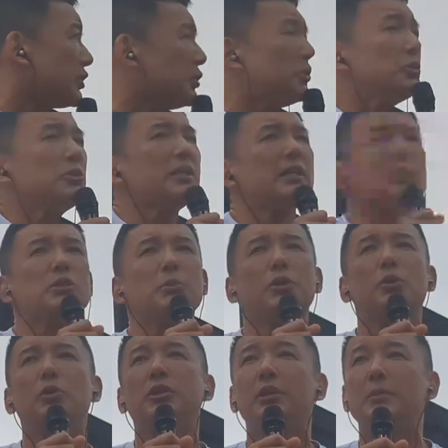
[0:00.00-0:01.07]
そういう話も聞
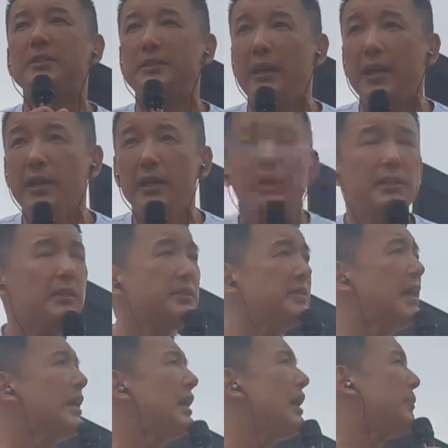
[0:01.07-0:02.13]
こえてきますね
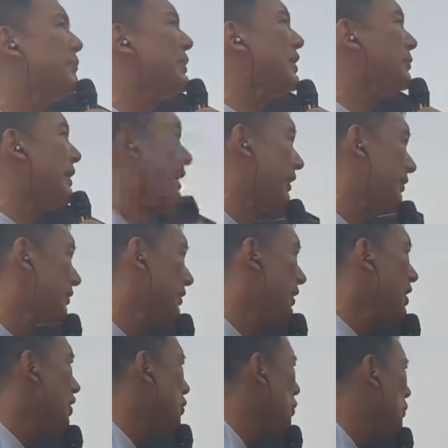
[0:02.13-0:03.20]
2800円
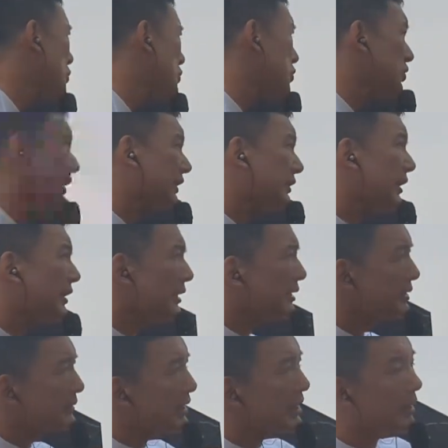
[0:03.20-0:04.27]
標準家庭で
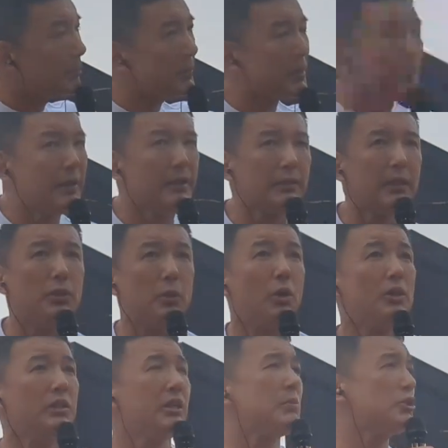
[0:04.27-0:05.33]
2800円程度
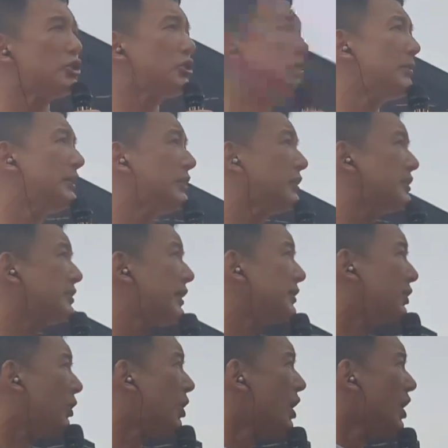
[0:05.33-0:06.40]
でもちょっと待ってください
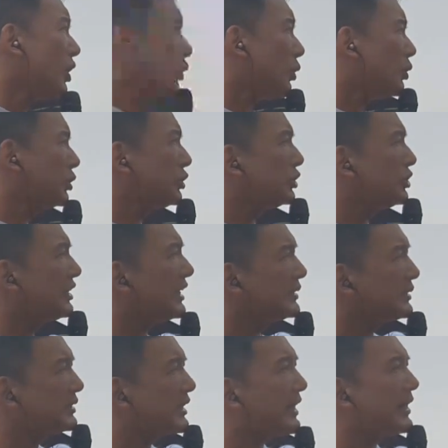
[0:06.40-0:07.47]
よ6
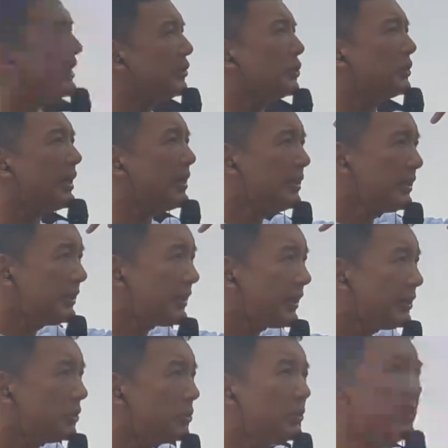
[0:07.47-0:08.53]
月からの電気
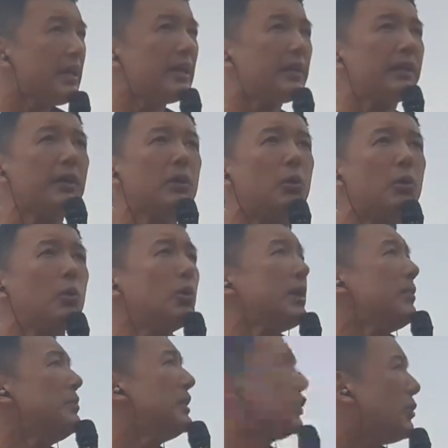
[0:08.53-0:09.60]
代の値上げをこれ
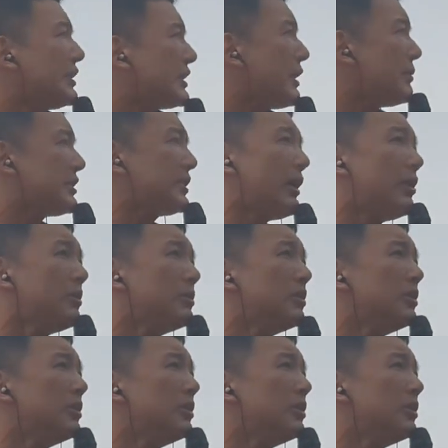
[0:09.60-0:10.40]
認めちゃいましたよ